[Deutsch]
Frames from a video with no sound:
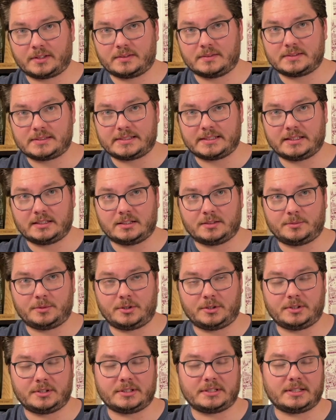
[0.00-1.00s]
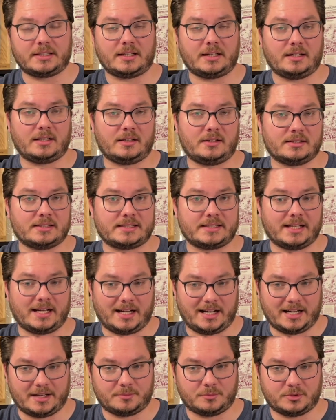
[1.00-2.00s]
Single Malt aus der
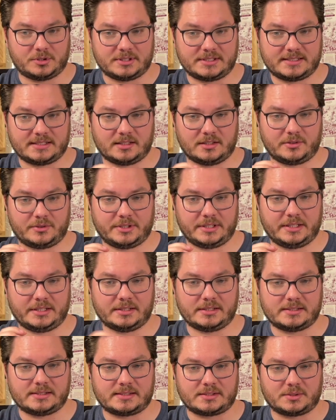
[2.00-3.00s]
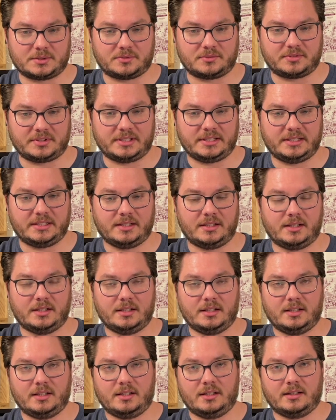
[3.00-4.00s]
Artmore Distillery sowie
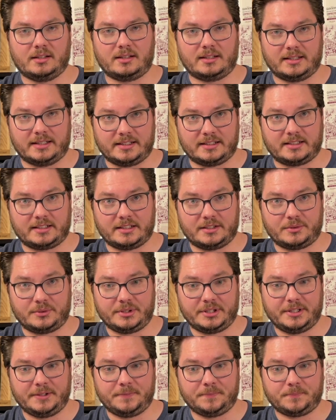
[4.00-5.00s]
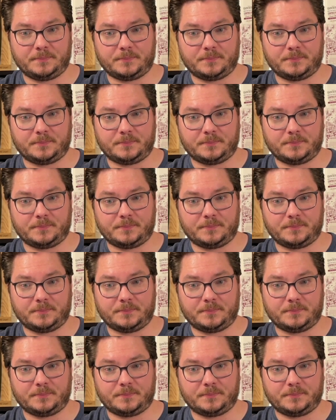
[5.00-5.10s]
Glengarry